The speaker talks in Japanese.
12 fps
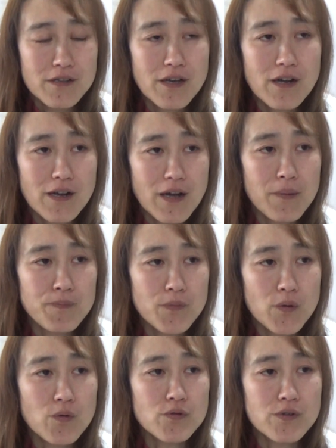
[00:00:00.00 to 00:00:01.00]
だから
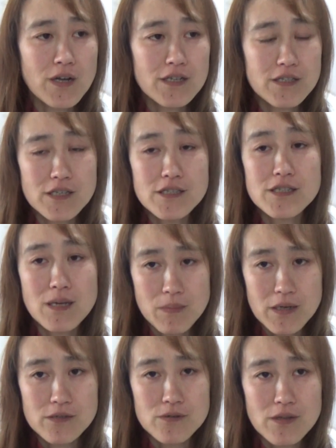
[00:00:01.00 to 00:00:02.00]
お小遣い制にして
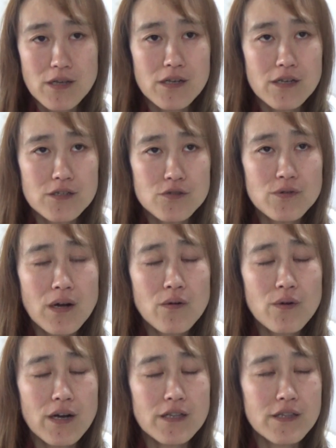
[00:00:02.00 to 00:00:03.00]
ますで中学
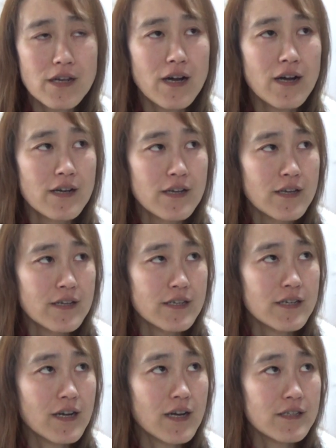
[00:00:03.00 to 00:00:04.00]
校入ったら
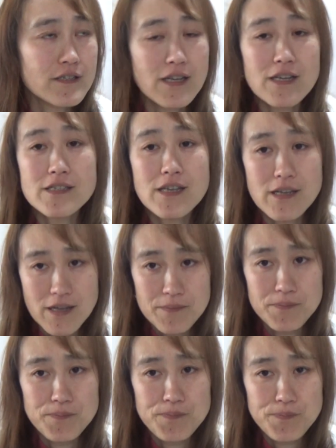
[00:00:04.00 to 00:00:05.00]
1ヶ月3000円、
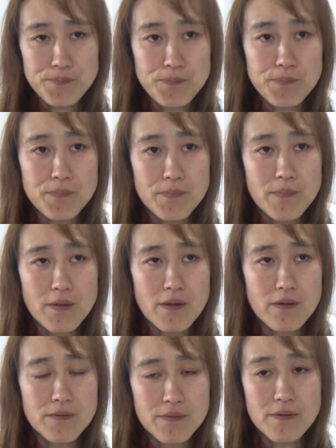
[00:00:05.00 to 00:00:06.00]
う
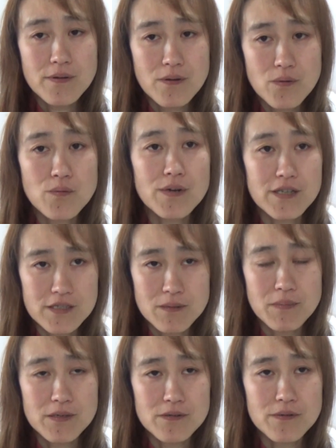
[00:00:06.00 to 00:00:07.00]
ん、を渡し
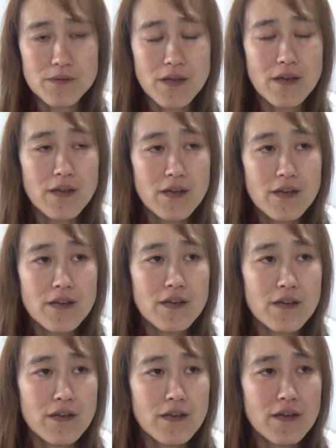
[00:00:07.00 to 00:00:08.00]
てますで
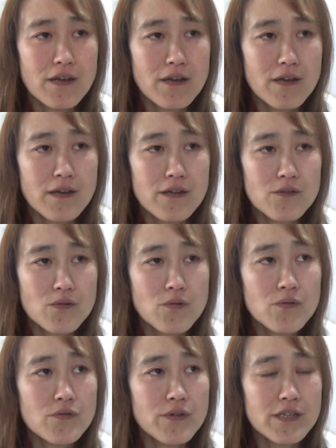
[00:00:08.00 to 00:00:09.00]
えー、っと
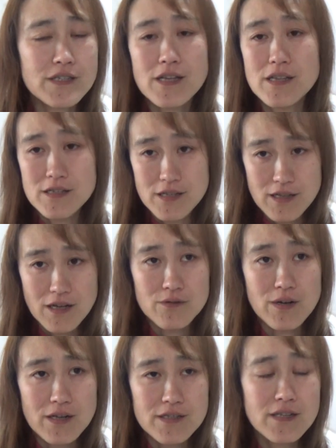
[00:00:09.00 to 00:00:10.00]
今度ね3年生にな
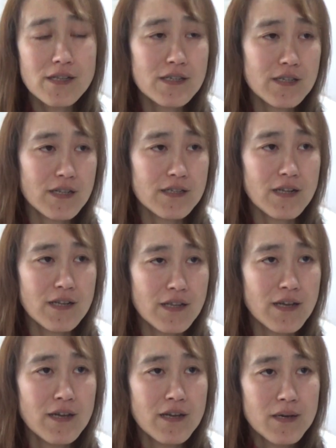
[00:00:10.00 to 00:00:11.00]
るから3年生になったらね